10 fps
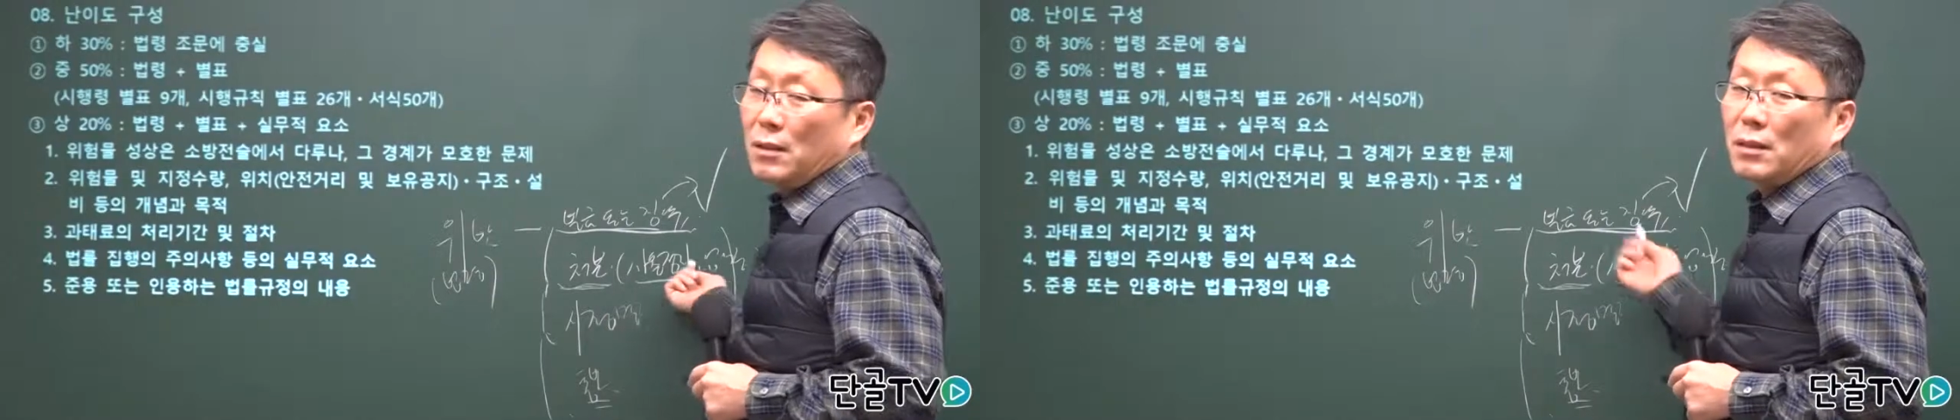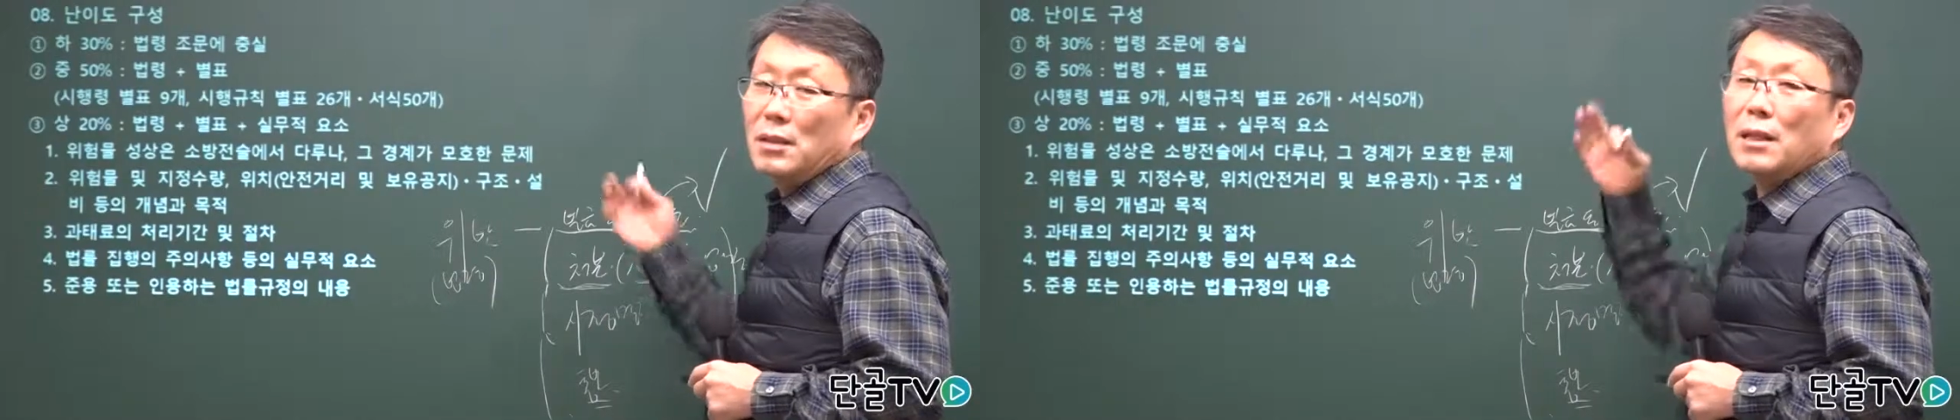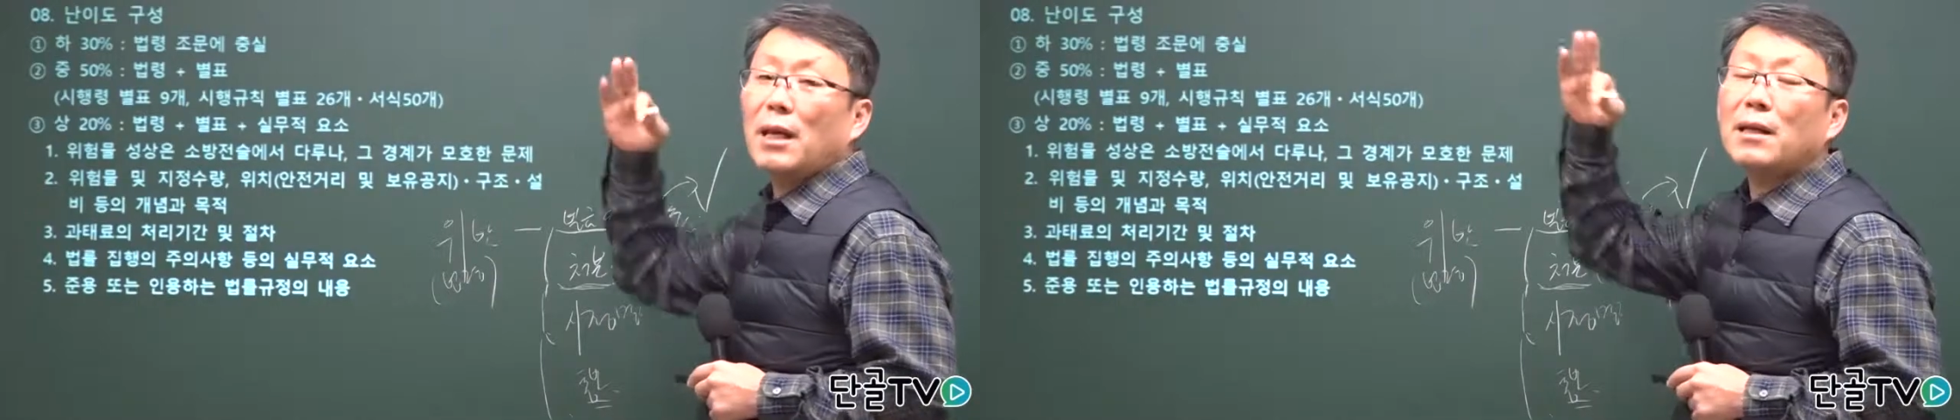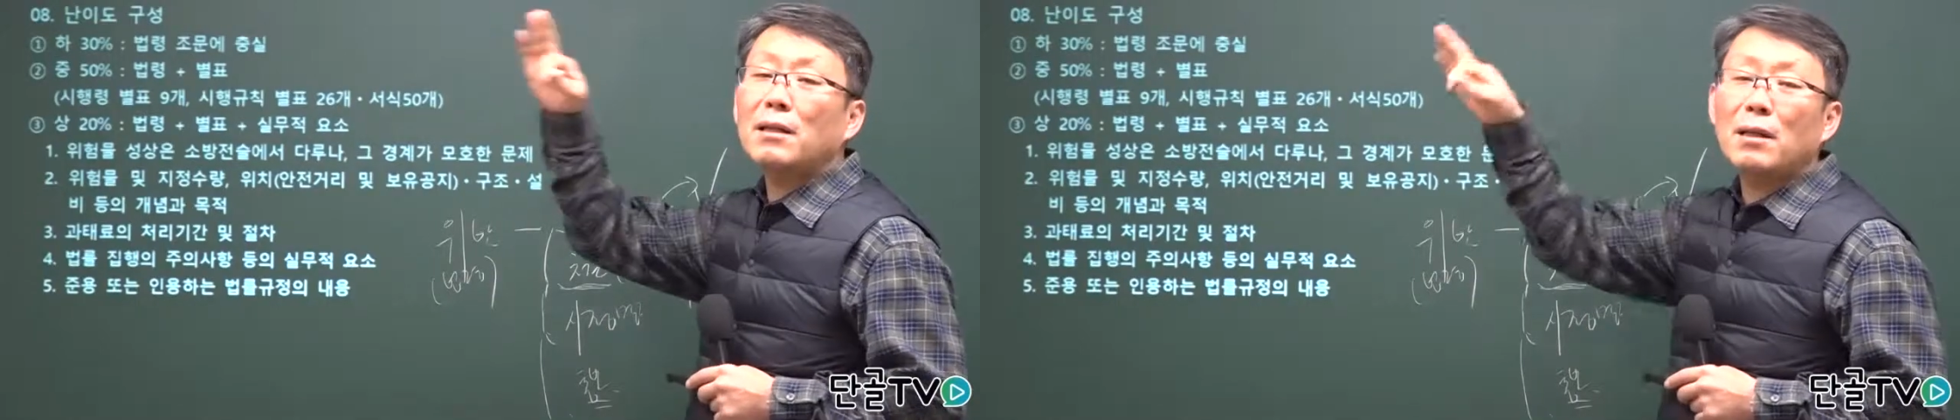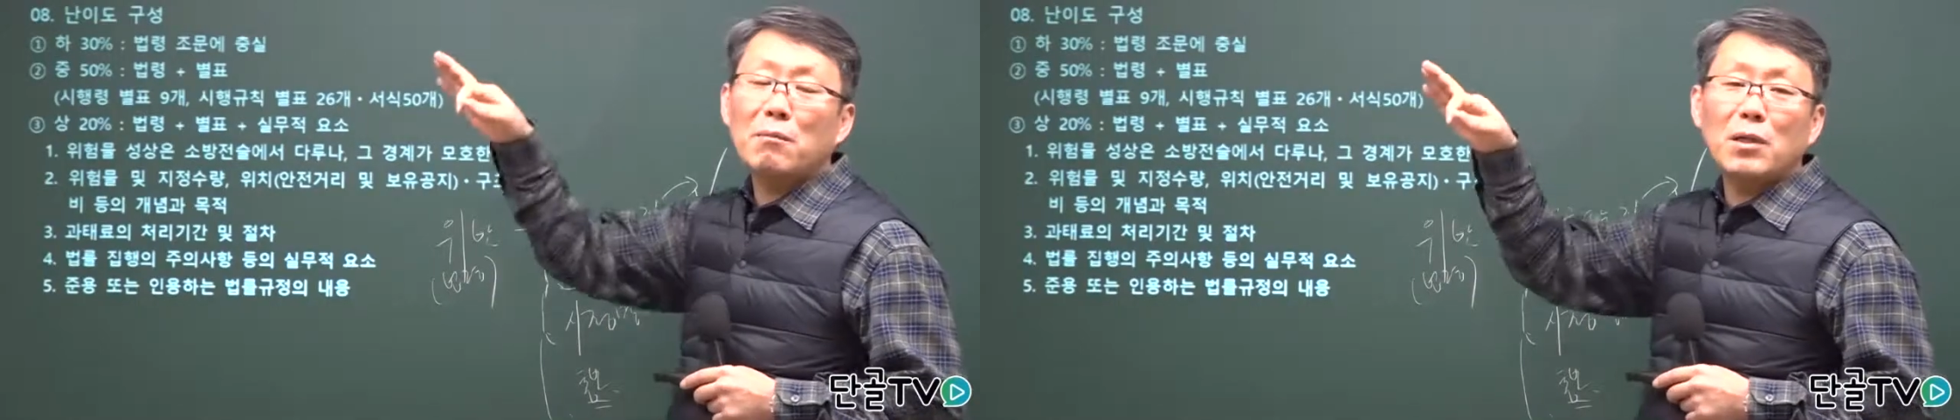거기
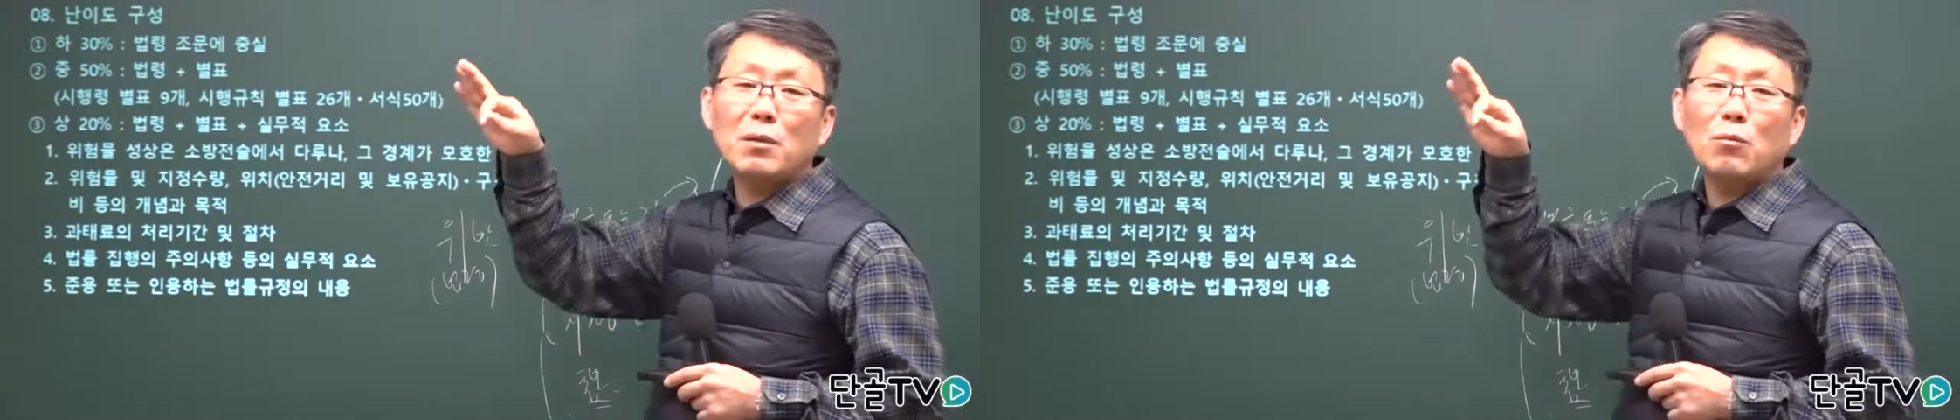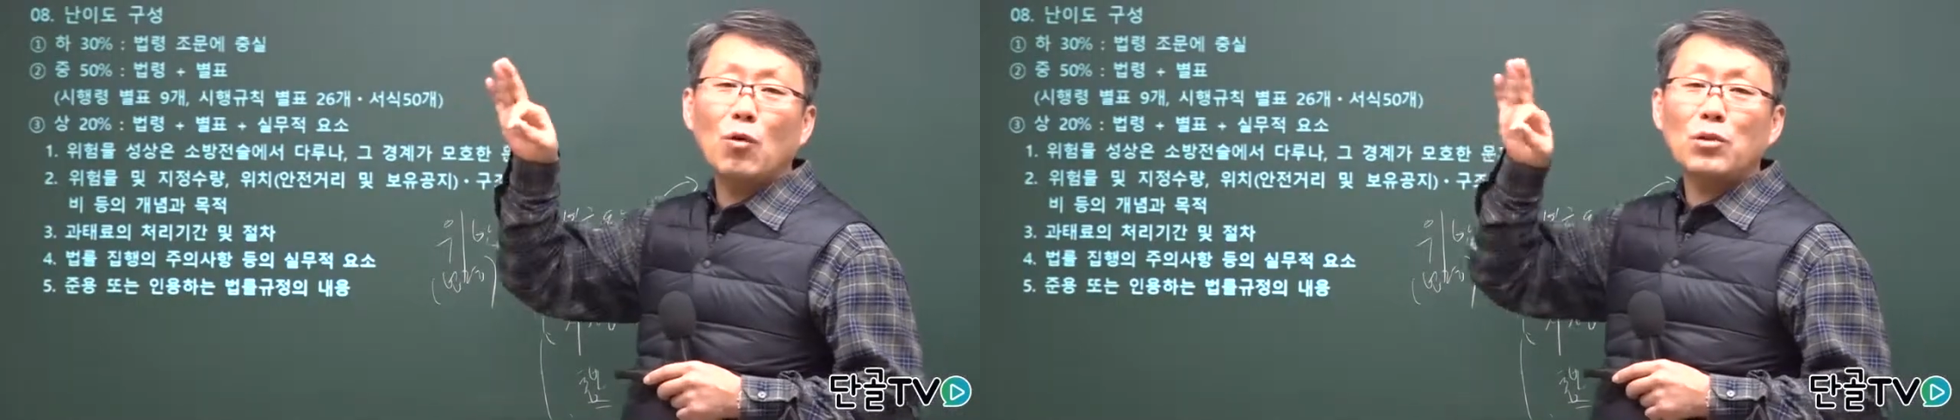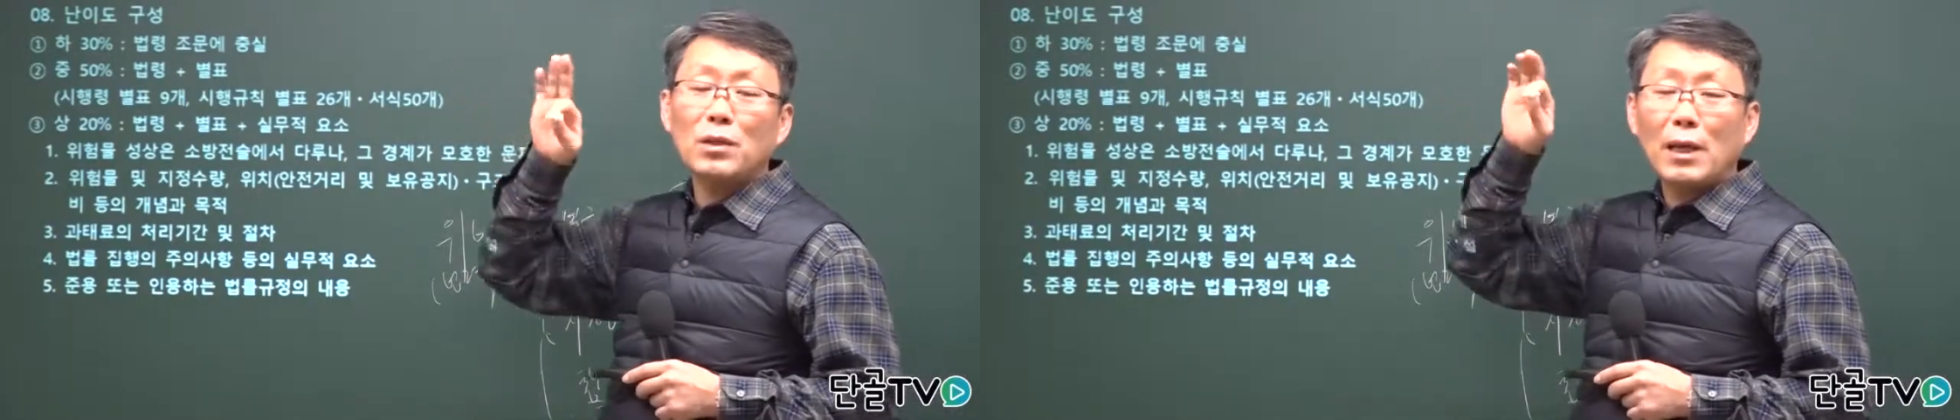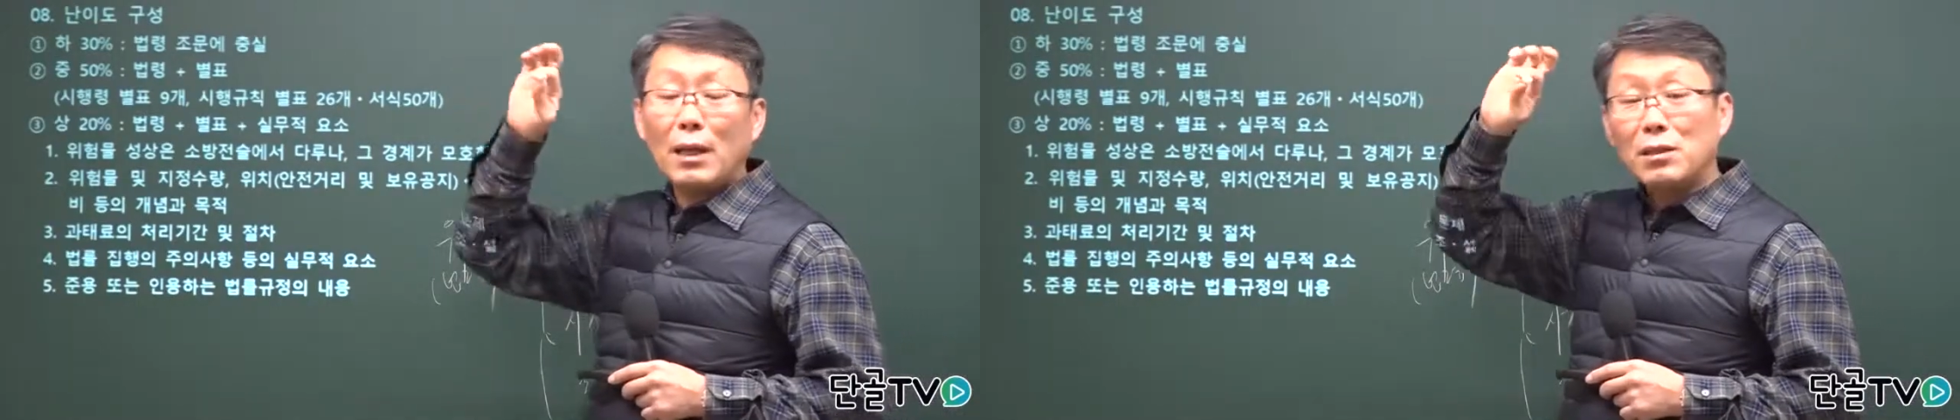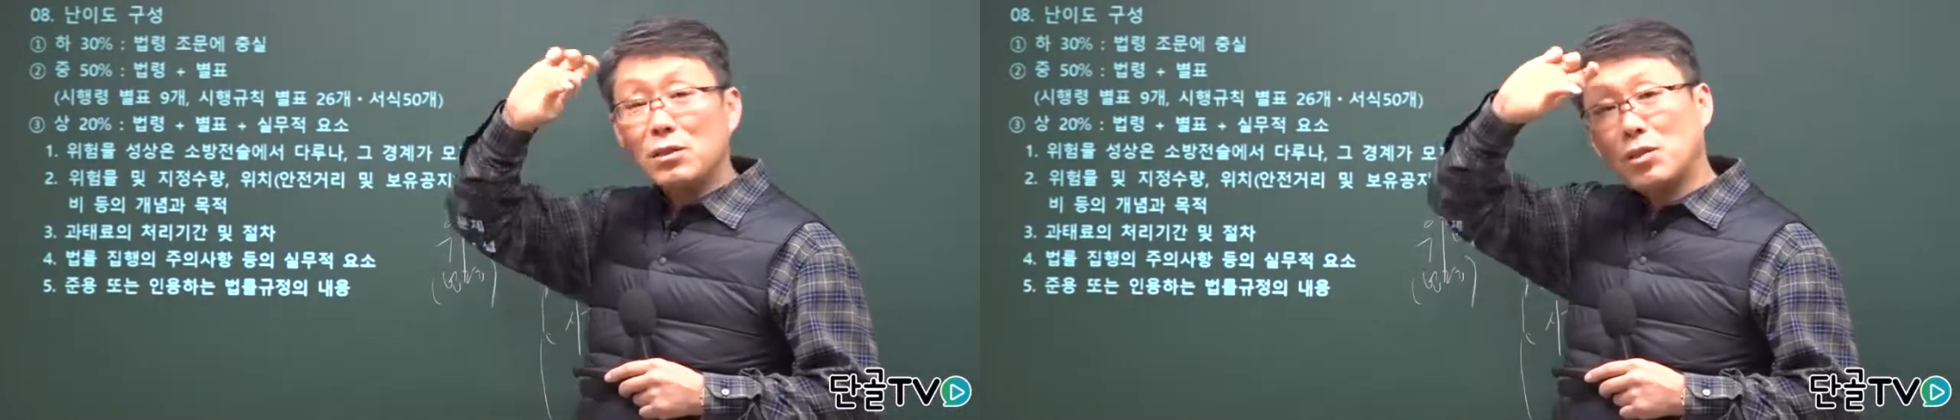해당되면 모든 게
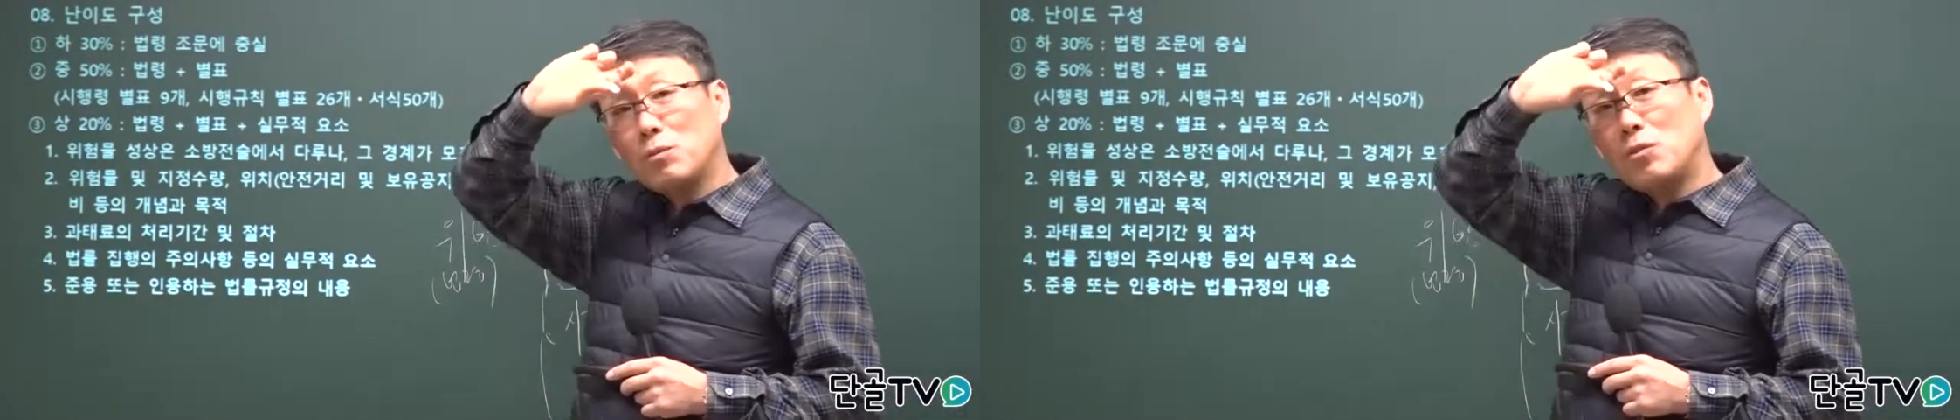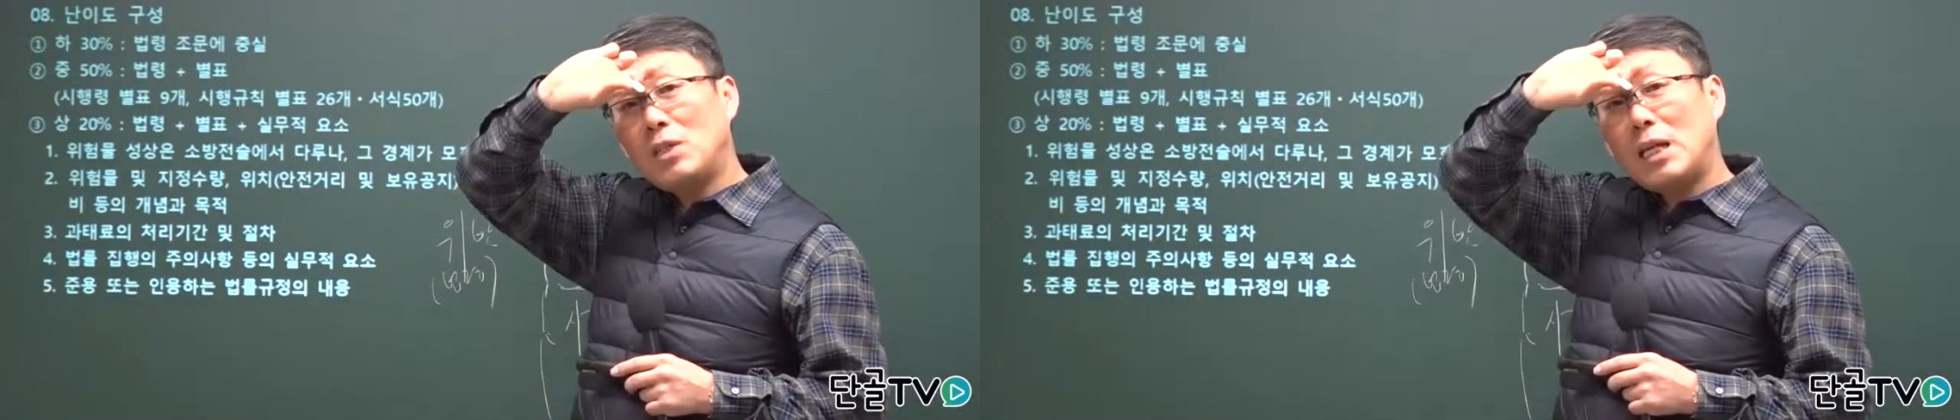행정처분을